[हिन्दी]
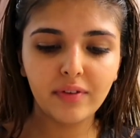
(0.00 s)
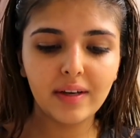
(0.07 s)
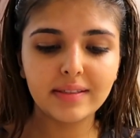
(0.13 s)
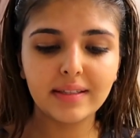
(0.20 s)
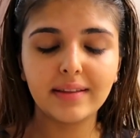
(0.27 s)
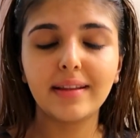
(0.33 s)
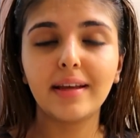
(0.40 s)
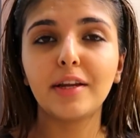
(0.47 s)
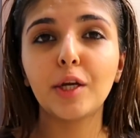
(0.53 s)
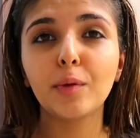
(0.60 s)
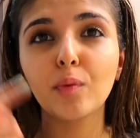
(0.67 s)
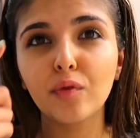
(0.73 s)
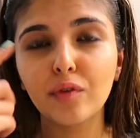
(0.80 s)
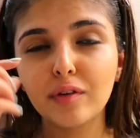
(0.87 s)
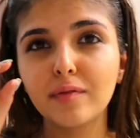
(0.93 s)
फेस एंड देन
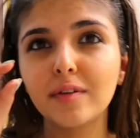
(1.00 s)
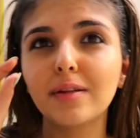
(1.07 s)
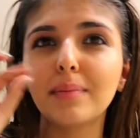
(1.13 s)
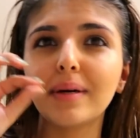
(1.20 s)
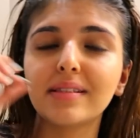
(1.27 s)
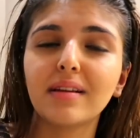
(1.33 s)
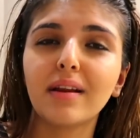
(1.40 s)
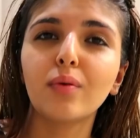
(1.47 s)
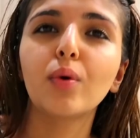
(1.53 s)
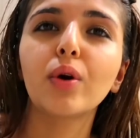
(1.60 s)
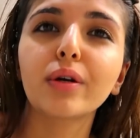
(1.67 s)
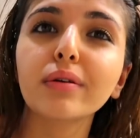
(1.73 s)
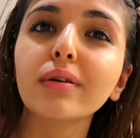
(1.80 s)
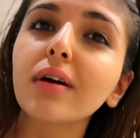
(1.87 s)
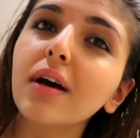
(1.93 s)
रिमूव इट विद द मसाला
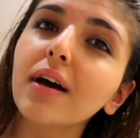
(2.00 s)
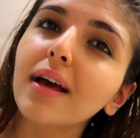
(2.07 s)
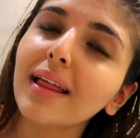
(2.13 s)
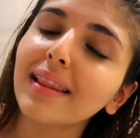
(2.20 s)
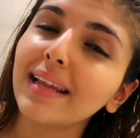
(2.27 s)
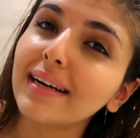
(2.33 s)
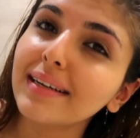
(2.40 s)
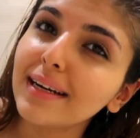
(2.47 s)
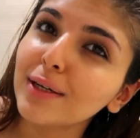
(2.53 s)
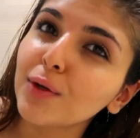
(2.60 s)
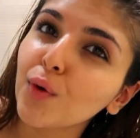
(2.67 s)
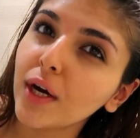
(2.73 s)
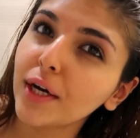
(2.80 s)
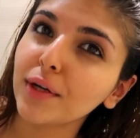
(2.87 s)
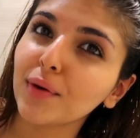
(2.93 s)
वाटर दैट आई
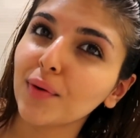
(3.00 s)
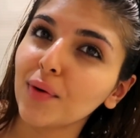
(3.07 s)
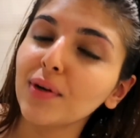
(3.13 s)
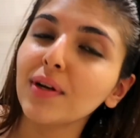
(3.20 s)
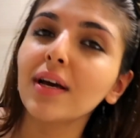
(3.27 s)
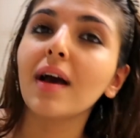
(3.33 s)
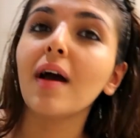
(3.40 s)
डू लेटर ऑन